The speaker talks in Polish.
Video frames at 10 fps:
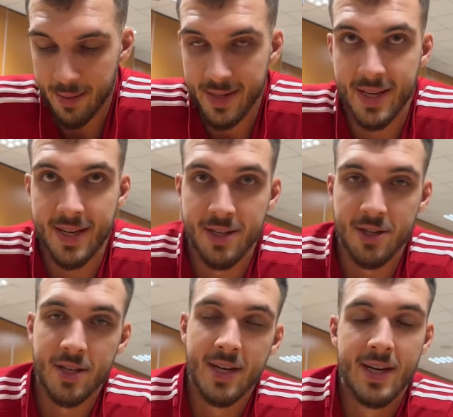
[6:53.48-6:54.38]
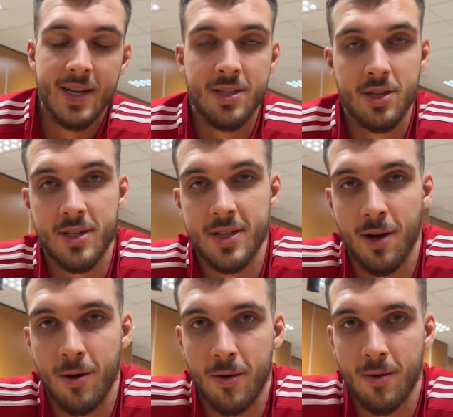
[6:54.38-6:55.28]
nie ma starych dzieci. Dzieci
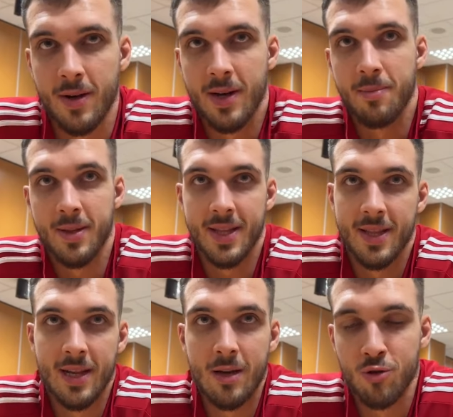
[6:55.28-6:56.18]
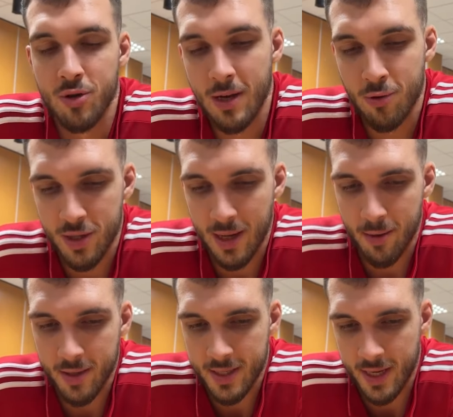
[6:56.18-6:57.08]
są e, podatne na, róż, na różne
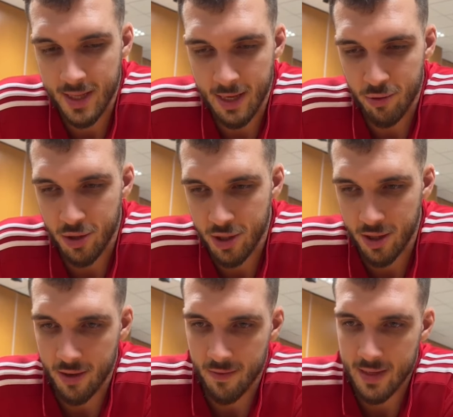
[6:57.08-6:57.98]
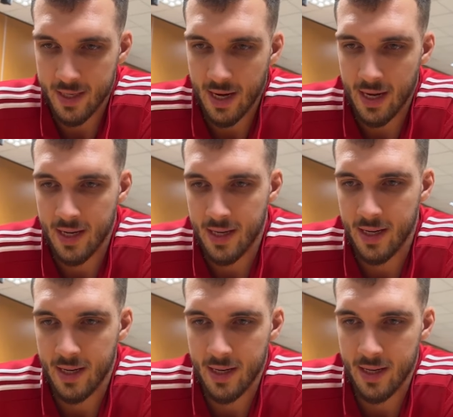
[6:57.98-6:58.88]
emocje, na różne środowiska
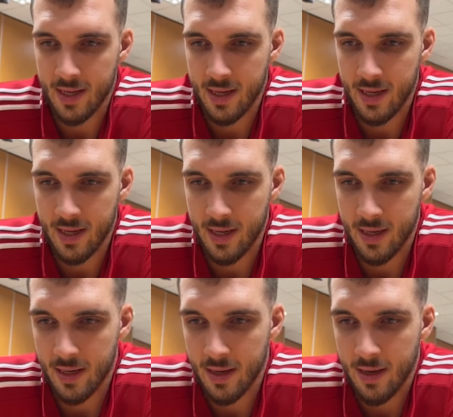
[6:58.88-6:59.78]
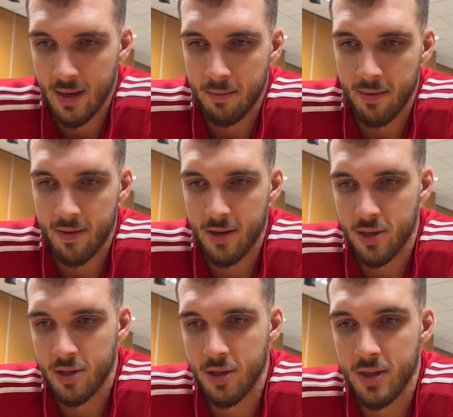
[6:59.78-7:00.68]
i, i pewnych
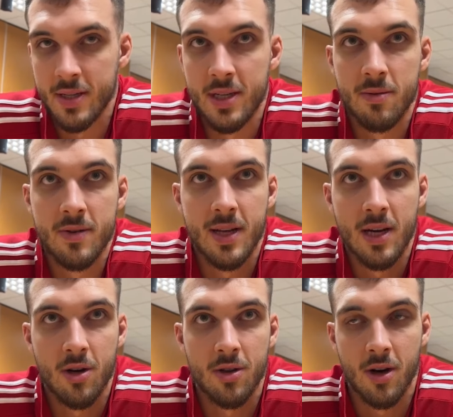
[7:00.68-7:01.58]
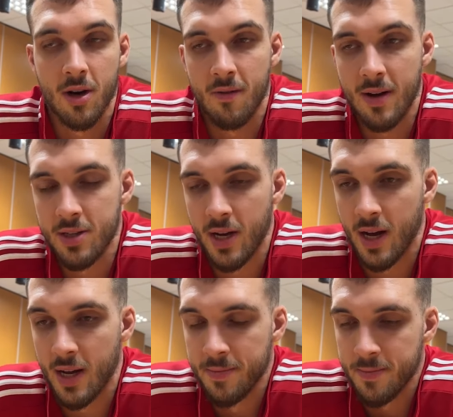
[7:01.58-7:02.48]
rzeczy nie jesteśmy w stanie kontrolować,
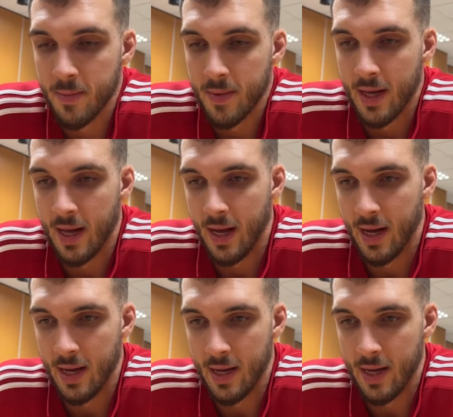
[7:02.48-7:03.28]
a, a